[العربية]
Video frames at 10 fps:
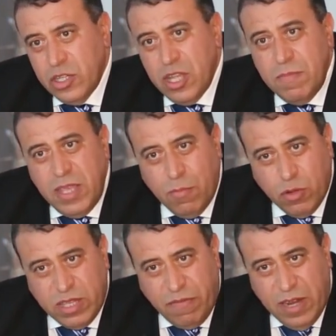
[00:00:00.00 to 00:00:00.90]
جميع
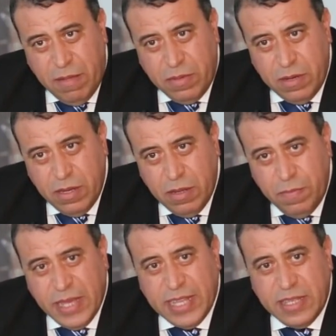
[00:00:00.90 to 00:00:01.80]
موظفي الامن
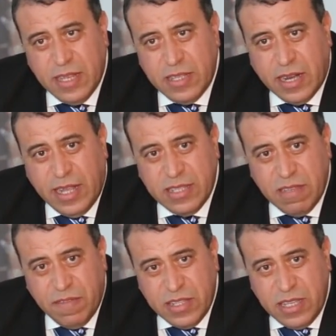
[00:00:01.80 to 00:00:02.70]
بغض النظر عن
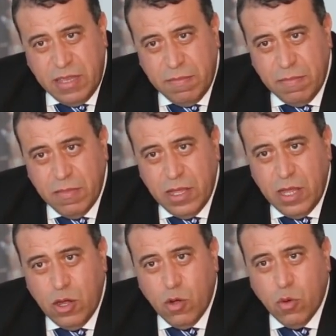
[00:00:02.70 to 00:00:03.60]
صفتهم
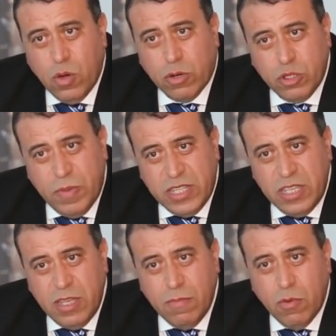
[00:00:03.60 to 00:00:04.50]

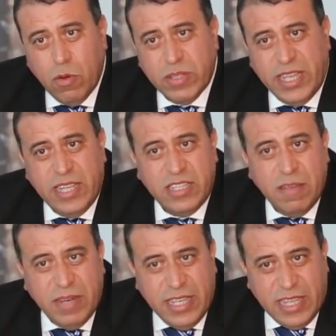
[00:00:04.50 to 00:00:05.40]
ورتبتهم
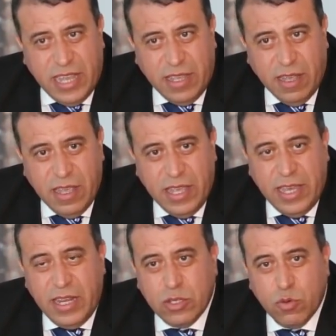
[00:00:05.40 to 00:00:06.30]
ووضعيتهم الاداري
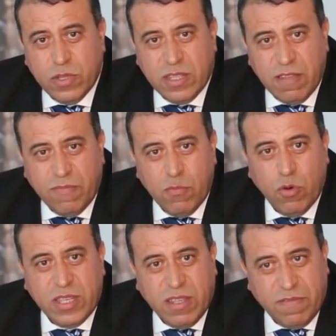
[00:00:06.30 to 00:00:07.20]
يعني توظف
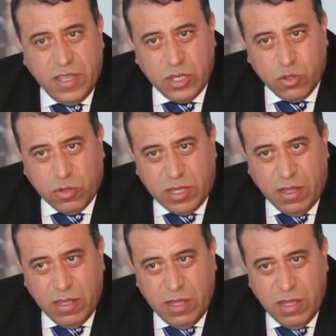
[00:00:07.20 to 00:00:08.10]
موظف ديال الشرطه
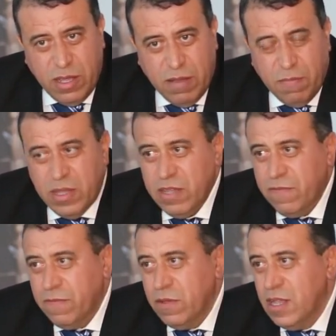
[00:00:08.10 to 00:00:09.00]

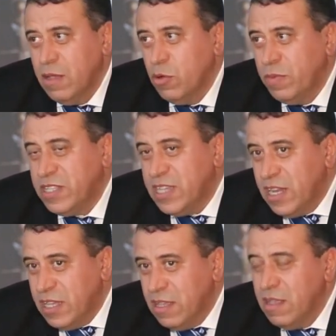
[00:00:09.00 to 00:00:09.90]
ما
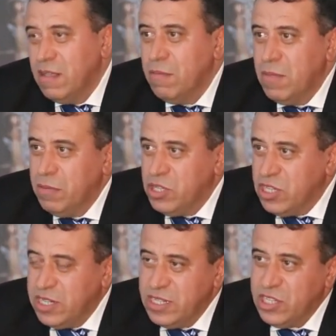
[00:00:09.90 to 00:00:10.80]
وبالتالي ما
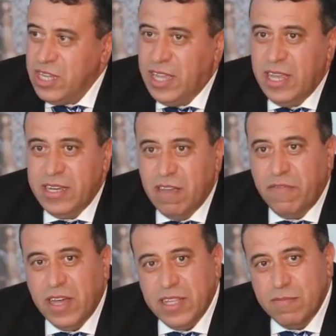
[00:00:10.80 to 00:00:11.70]
يمشيش الاتجاه على انها
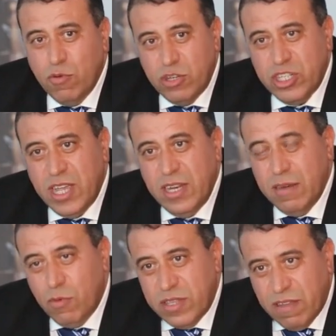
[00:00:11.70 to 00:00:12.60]
فقط موجهه
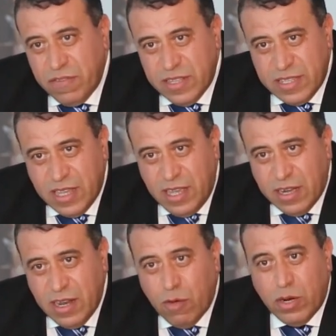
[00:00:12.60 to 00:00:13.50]
للموظفين
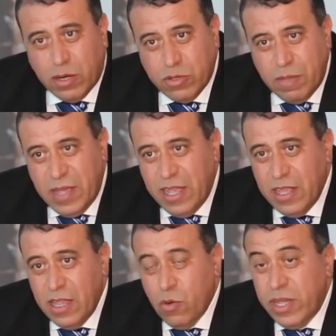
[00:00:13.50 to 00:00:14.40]
الصغار او
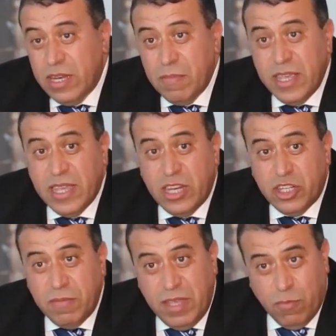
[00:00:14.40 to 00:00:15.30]
للرتباء وانما هي
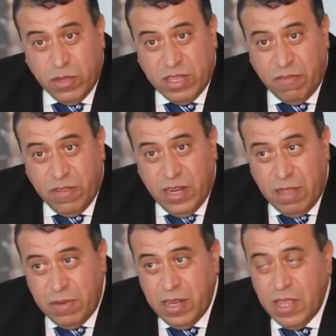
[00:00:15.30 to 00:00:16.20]
لجميع موظفي
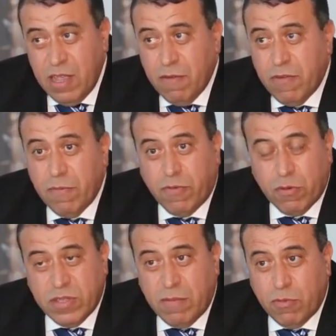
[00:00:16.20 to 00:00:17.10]
الامن
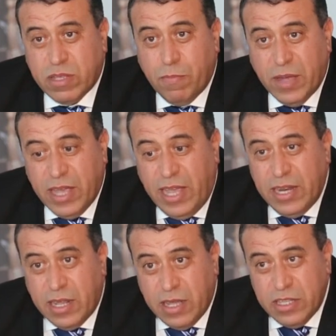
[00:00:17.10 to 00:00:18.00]
فمفروضه مطبقه
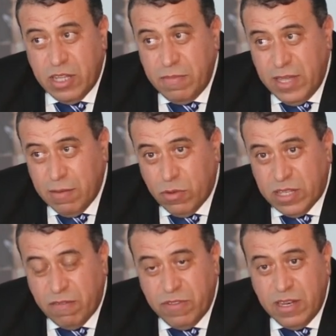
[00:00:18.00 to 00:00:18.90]
على جميع
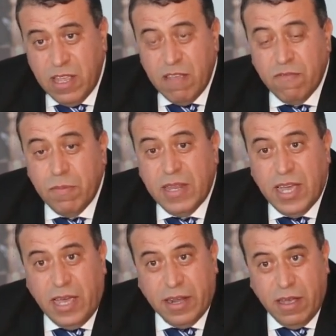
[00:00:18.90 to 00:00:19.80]
الموظفين
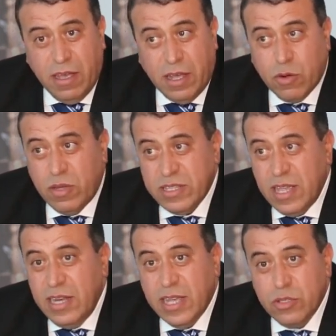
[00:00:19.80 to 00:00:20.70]
فبالاحرى
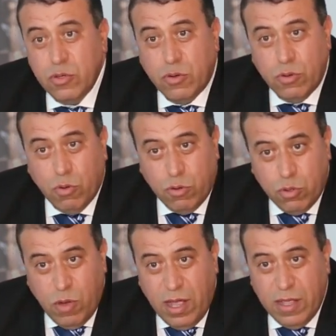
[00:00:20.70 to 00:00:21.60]
الرؤساء اللي خصو يكونوا
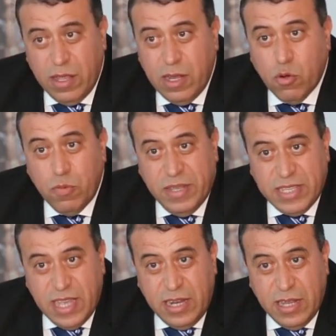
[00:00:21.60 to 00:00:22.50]
قدوه
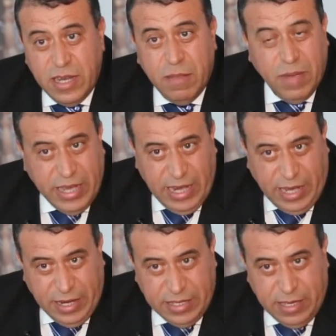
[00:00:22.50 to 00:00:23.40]
ومثال لباقي
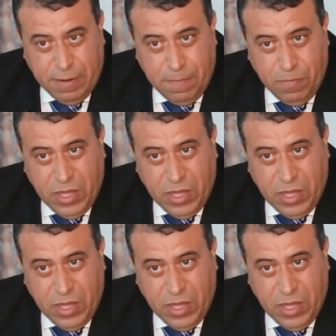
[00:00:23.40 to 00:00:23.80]
العناصر